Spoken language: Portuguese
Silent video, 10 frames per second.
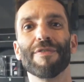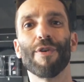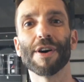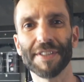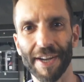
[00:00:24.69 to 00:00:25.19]

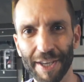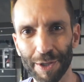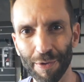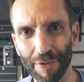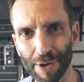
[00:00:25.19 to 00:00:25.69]
Foster aqui
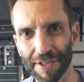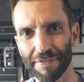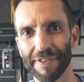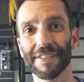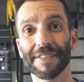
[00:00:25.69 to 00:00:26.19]
do Foster
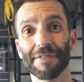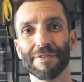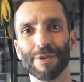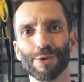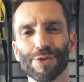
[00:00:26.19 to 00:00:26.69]
Fitness
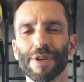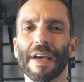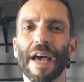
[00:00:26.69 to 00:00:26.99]
Reviews.